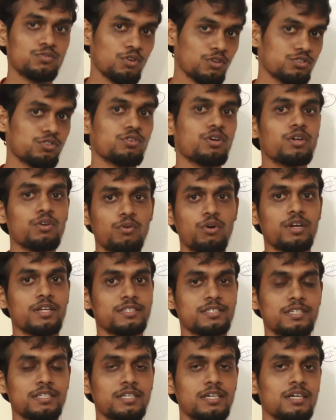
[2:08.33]
দশকের ঘরে
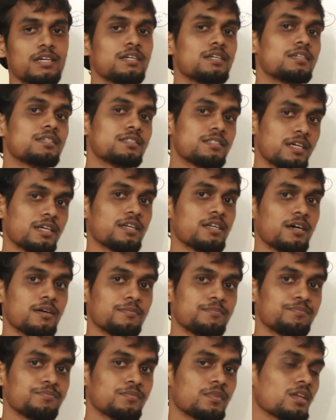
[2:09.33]
যেটা সেটা
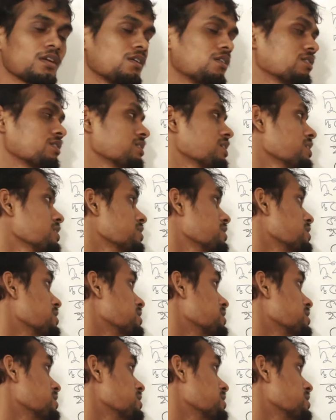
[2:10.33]
অর্থাৎ